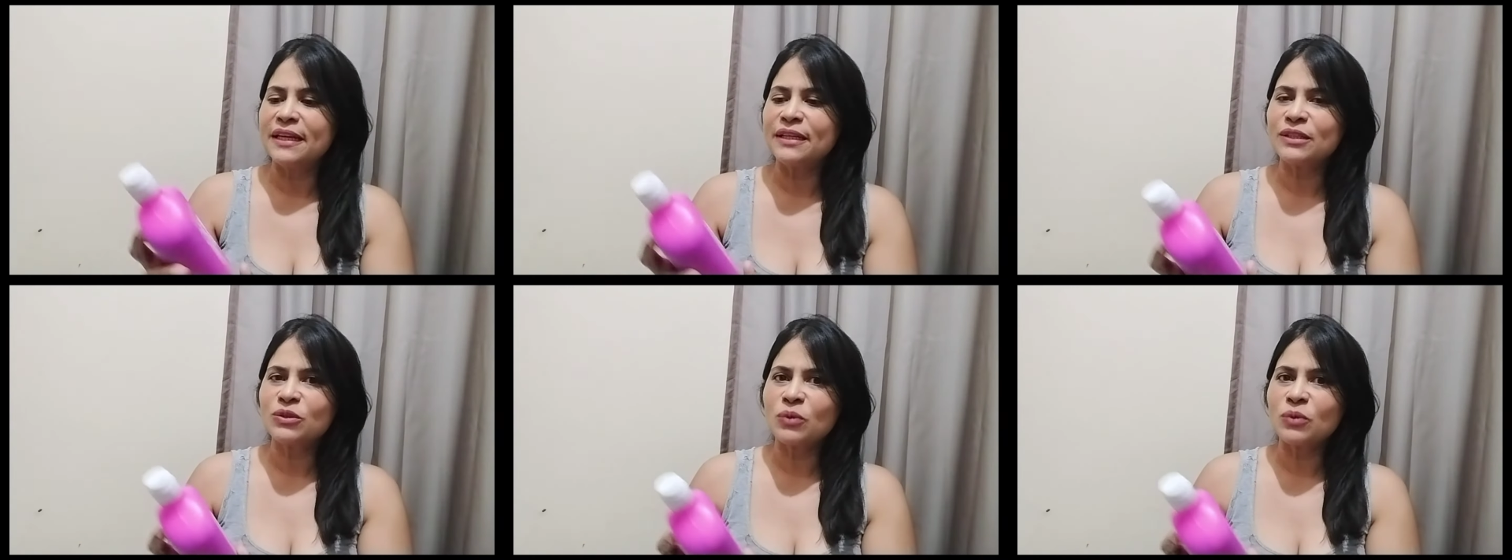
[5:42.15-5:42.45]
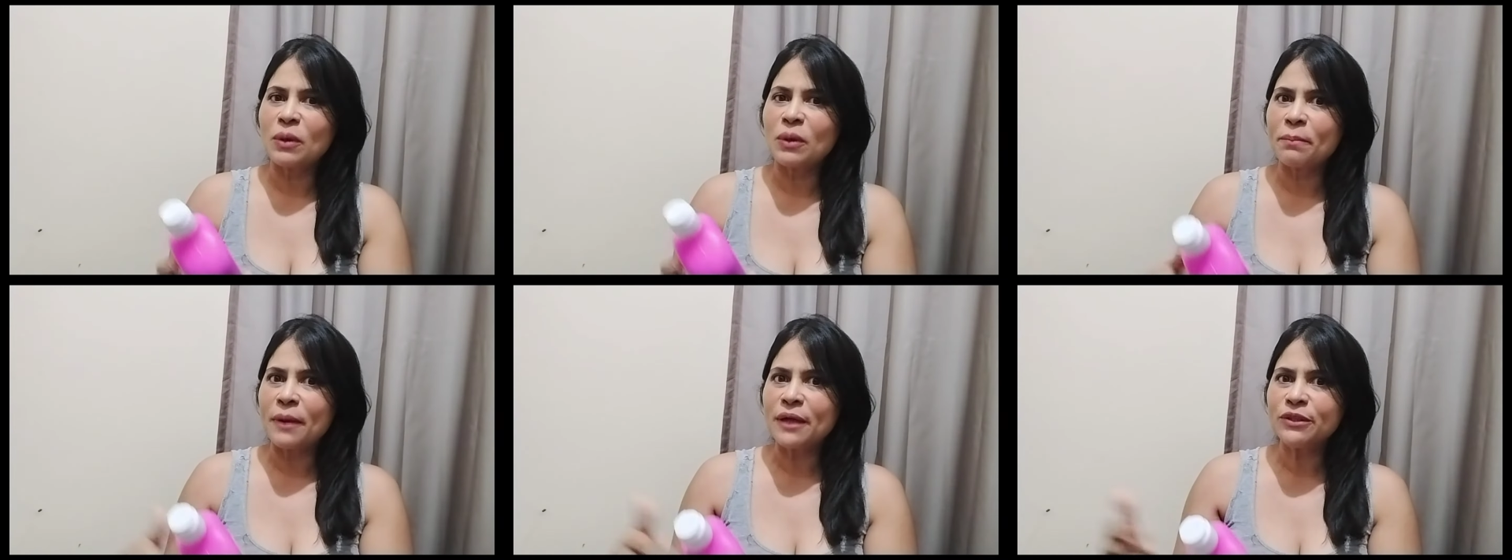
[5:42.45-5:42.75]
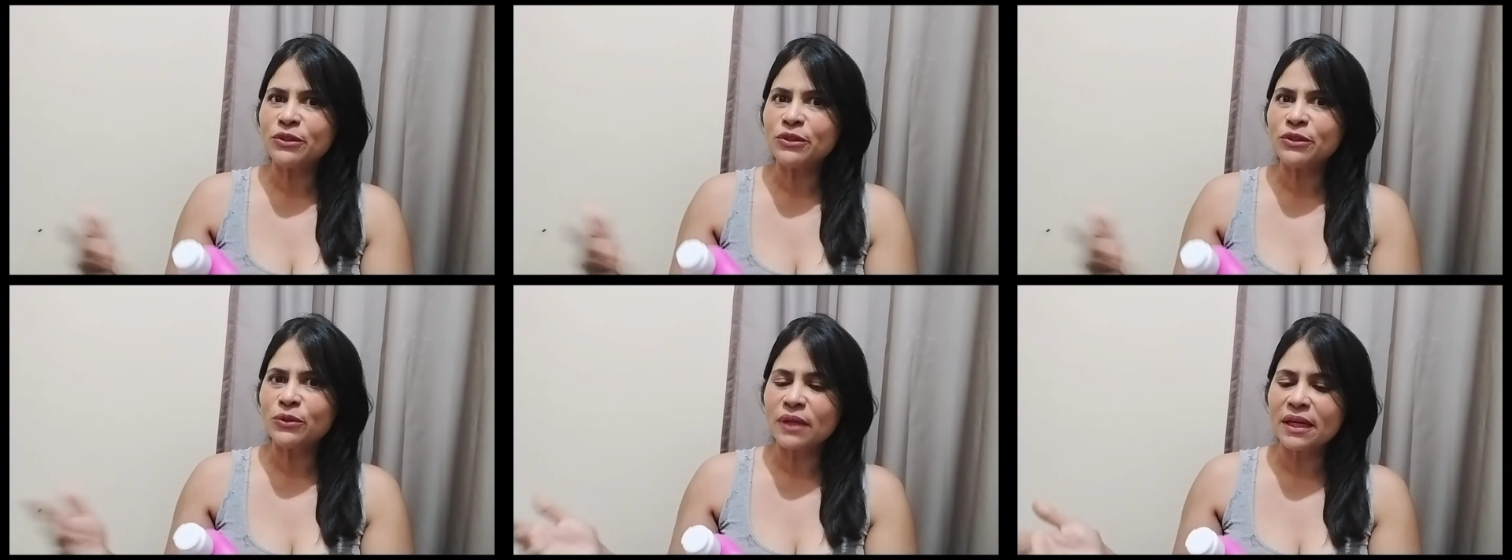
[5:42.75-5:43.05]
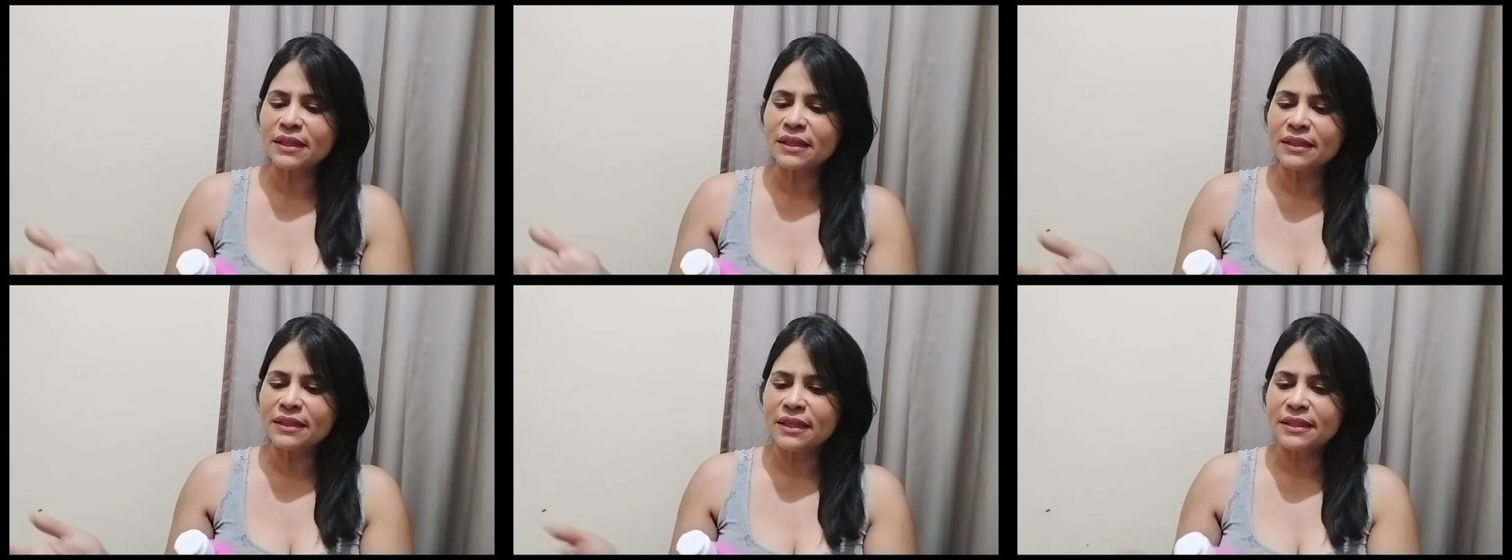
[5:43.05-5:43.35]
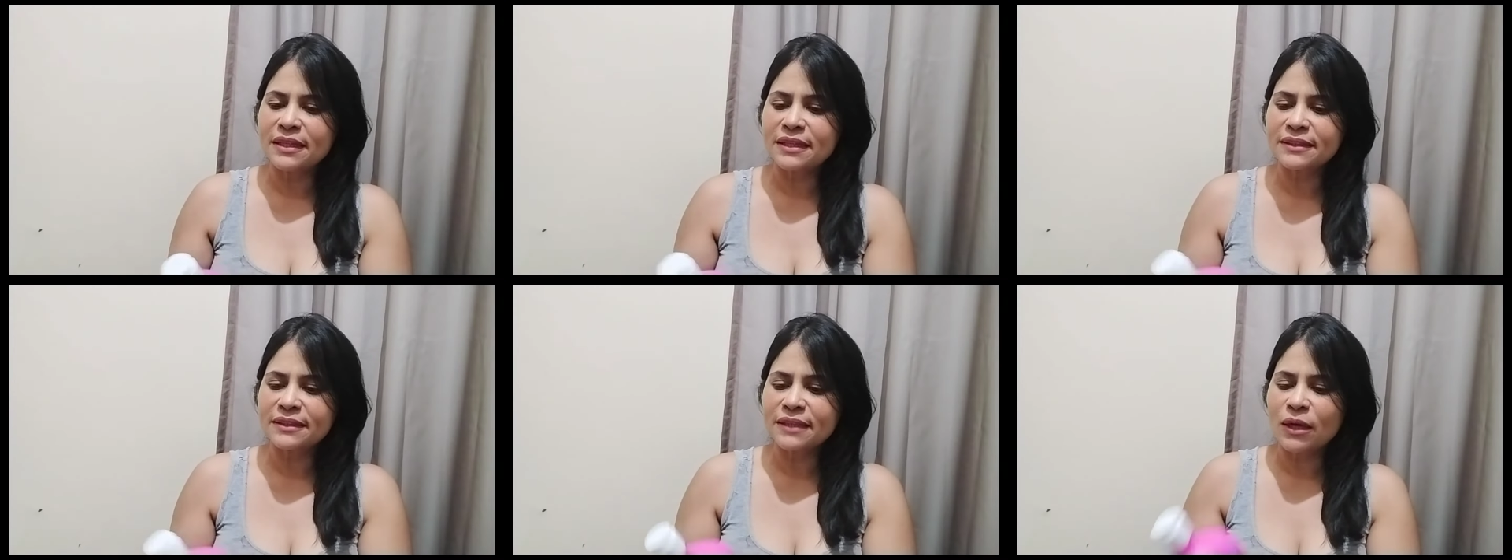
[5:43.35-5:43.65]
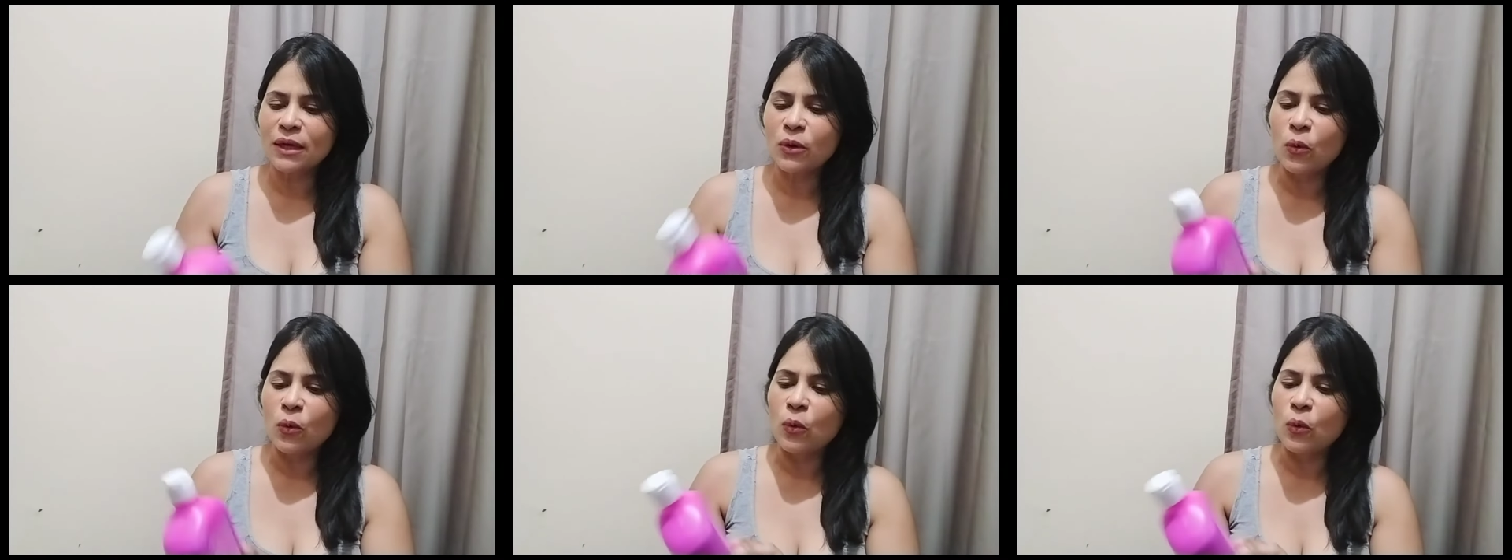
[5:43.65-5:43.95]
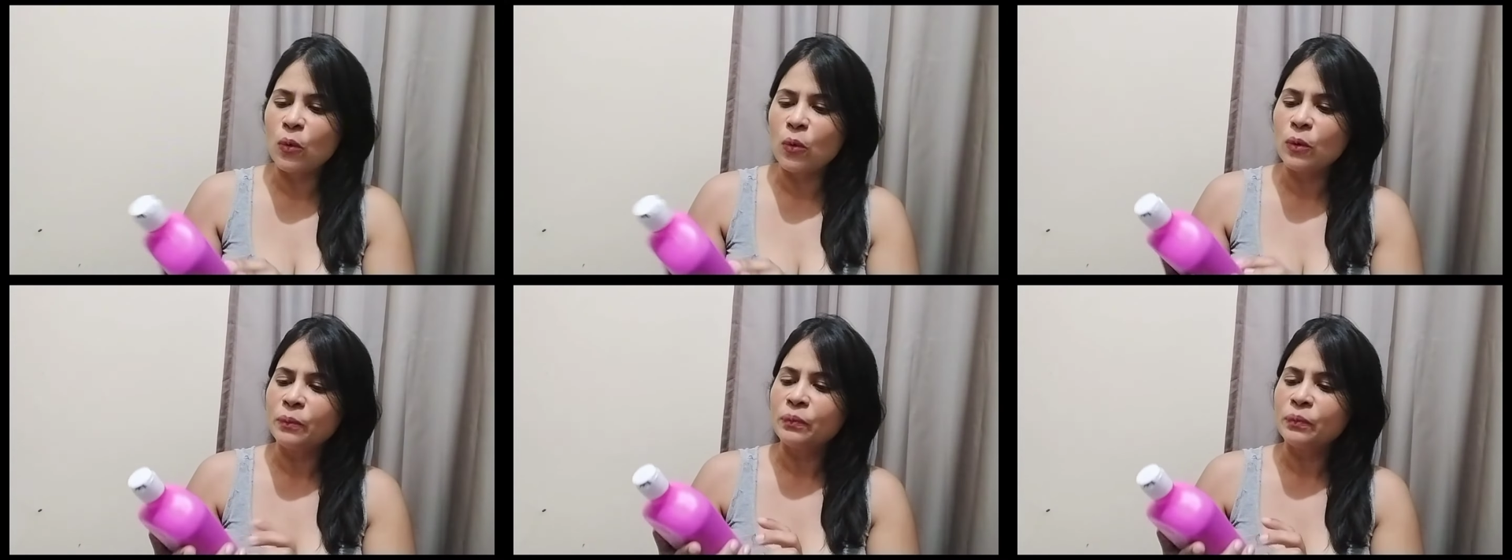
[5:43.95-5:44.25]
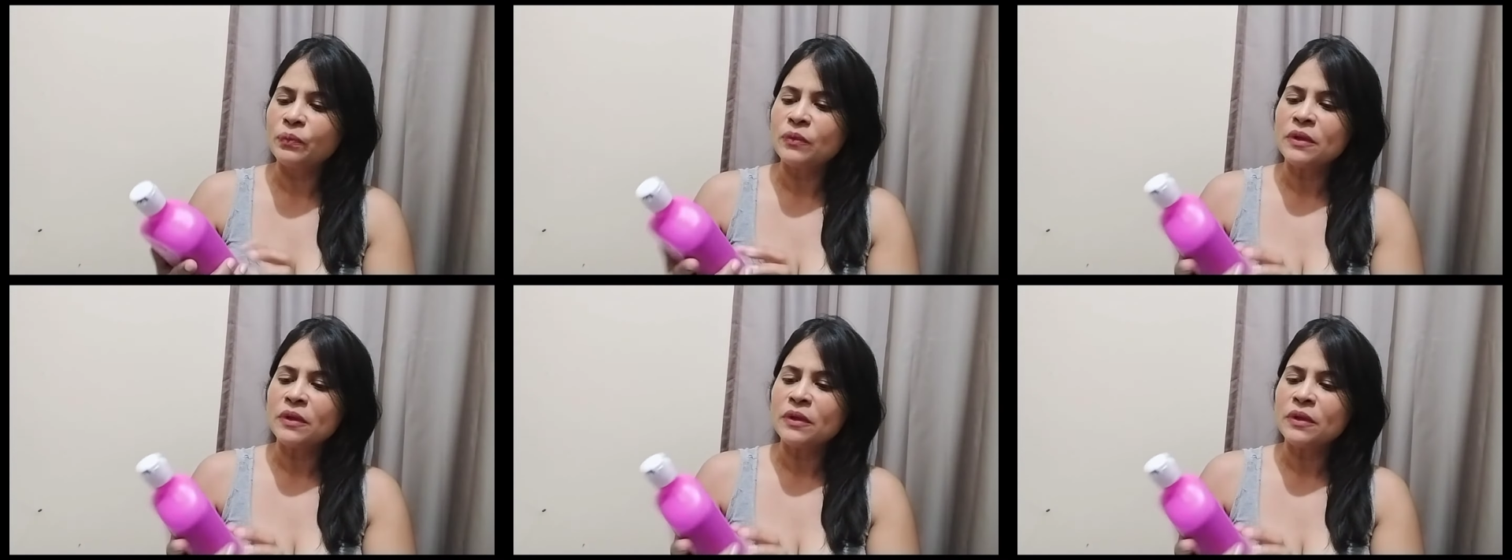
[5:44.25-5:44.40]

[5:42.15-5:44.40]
Estou apaixonada aí nessa cor